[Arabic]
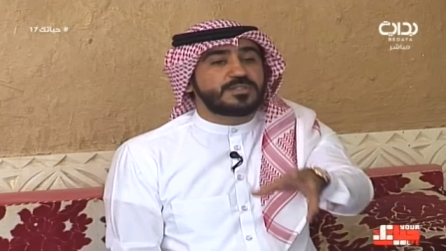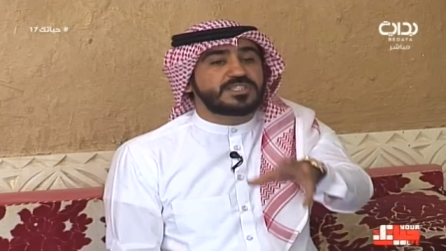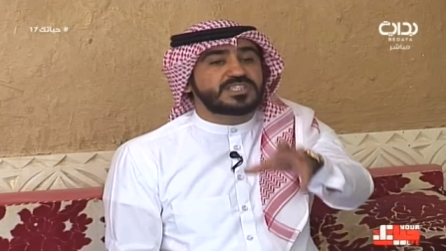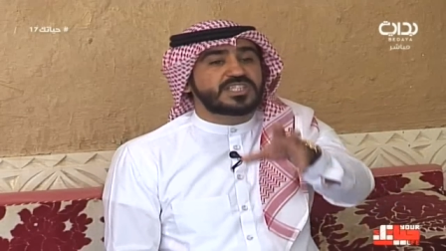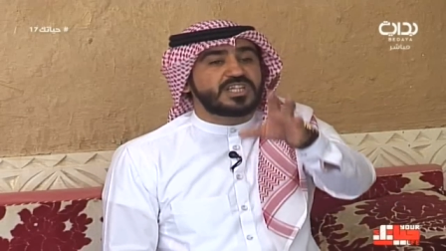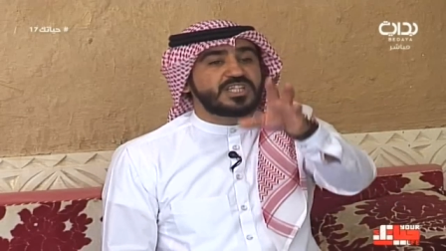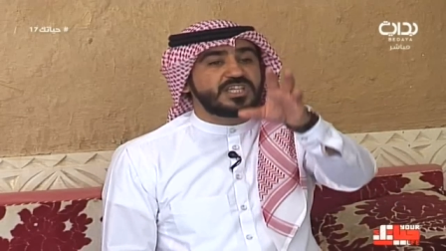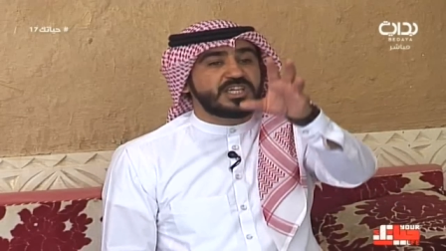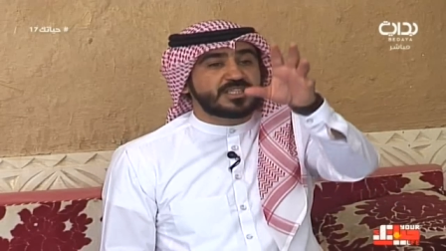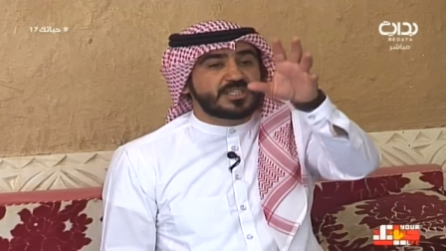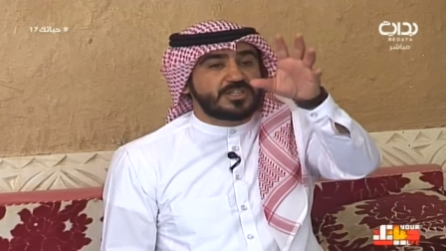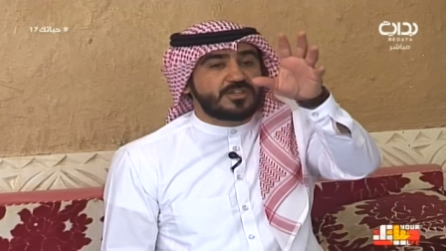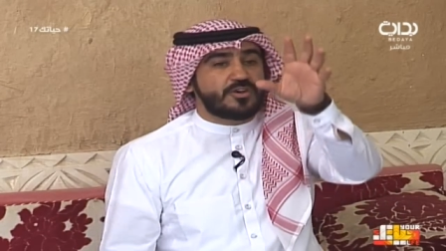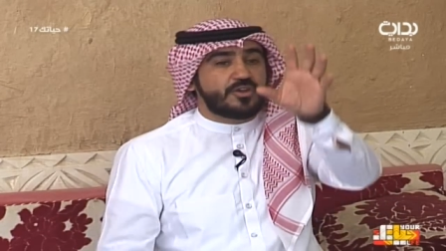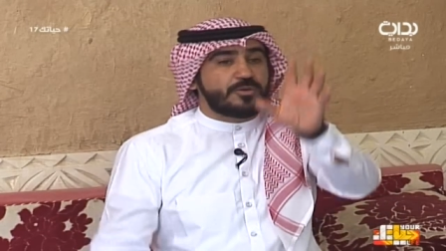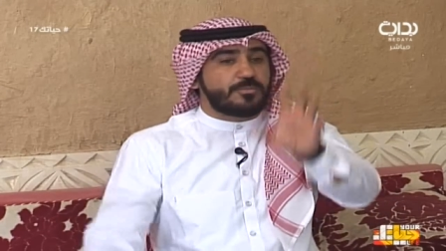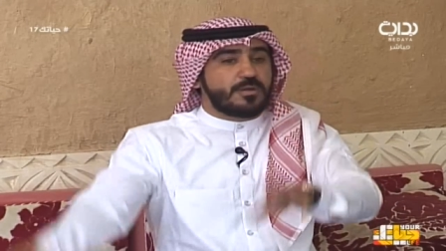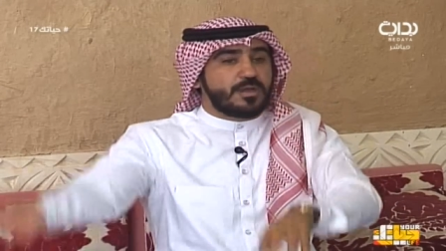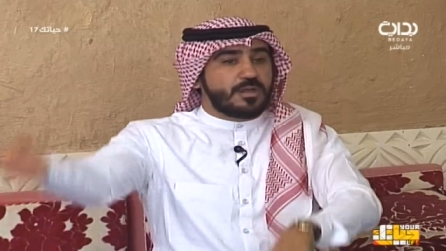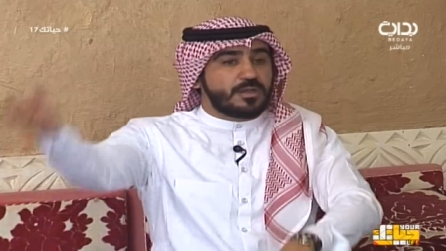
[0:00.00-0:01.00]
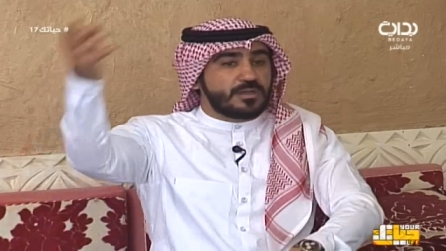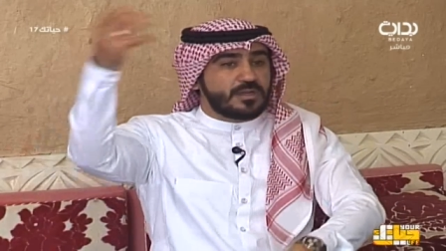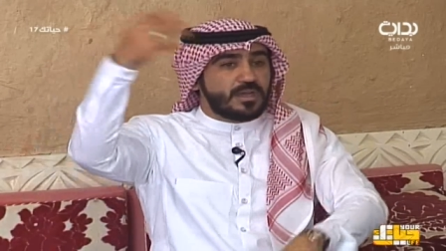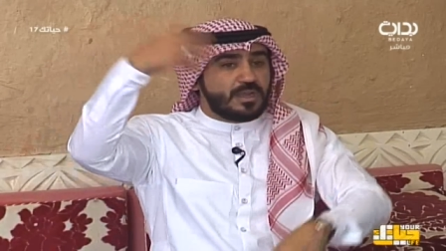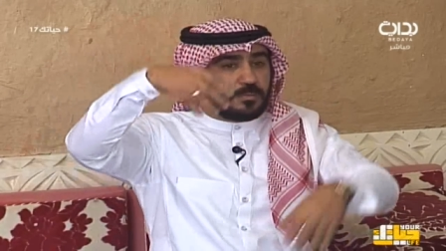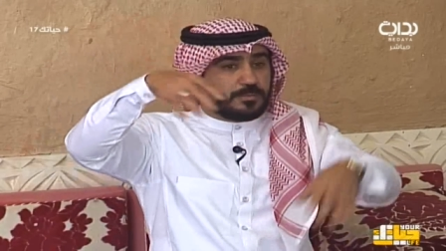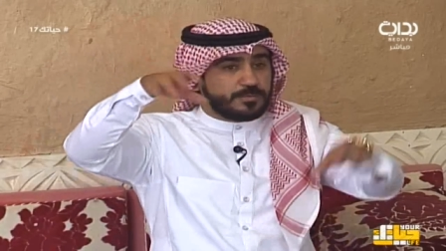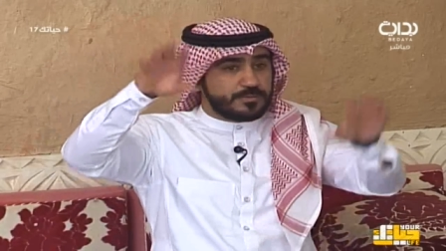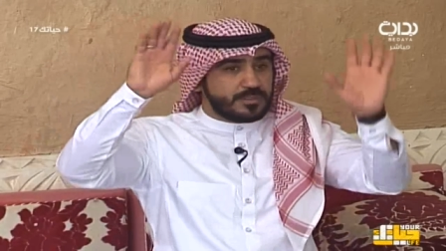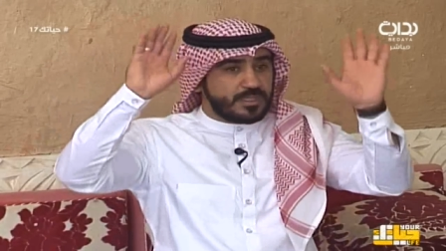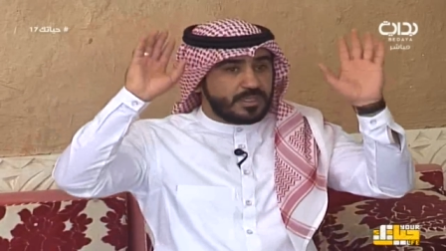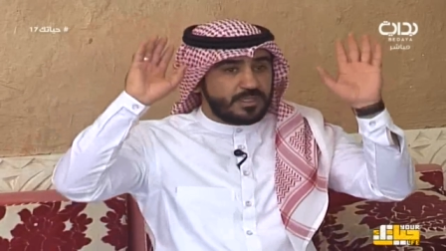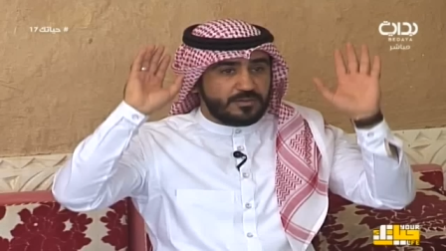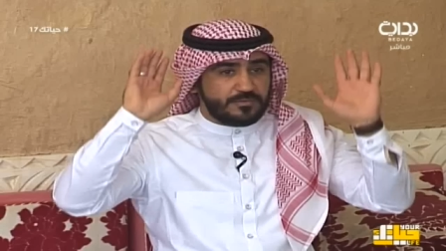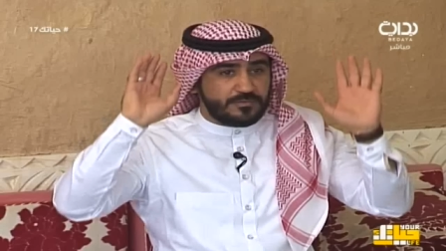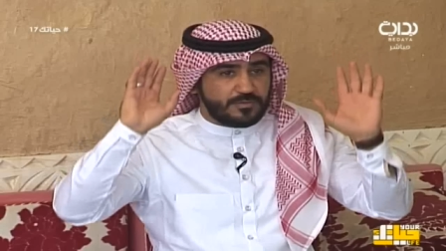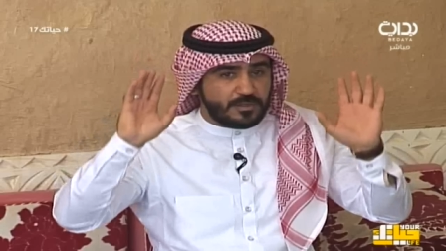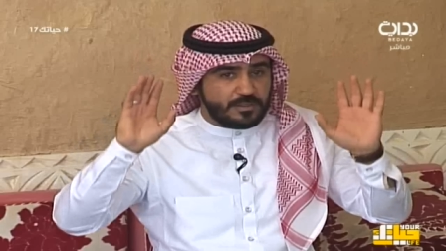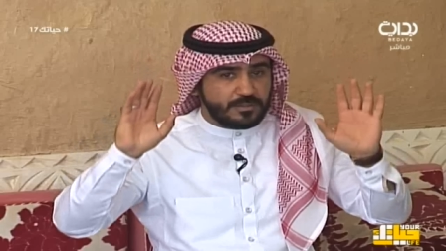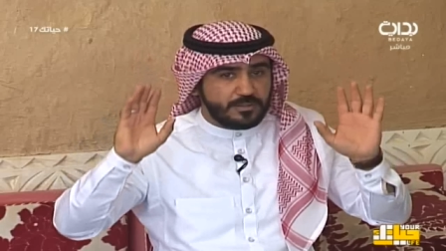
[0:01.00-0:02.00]
ميزانيه الحرمه قلب
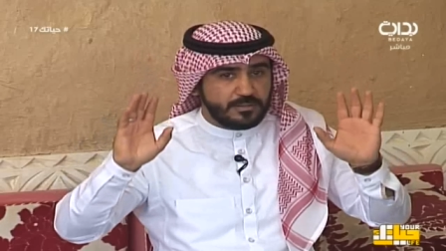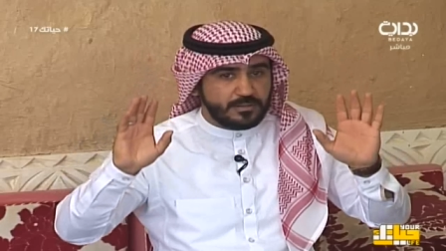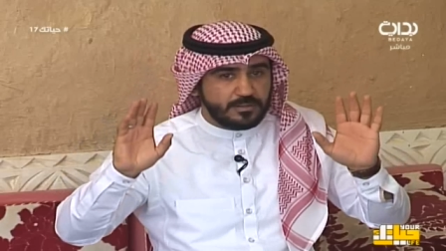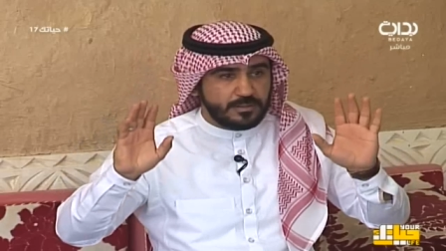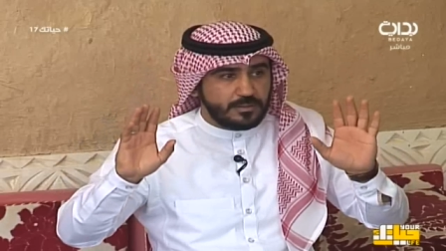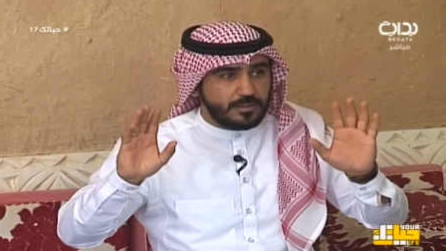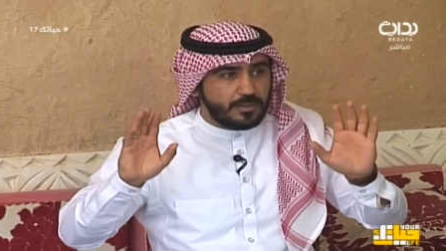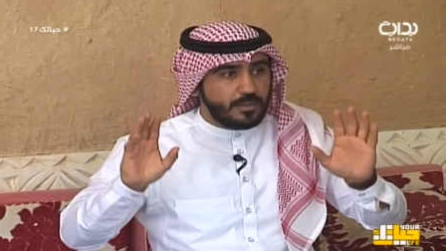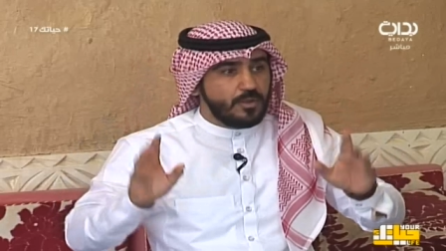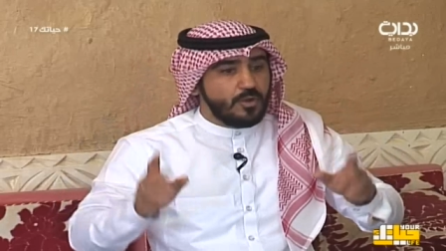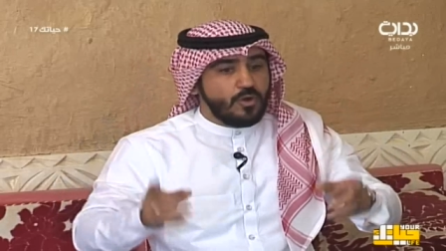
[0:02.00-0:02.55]
تخلص خلص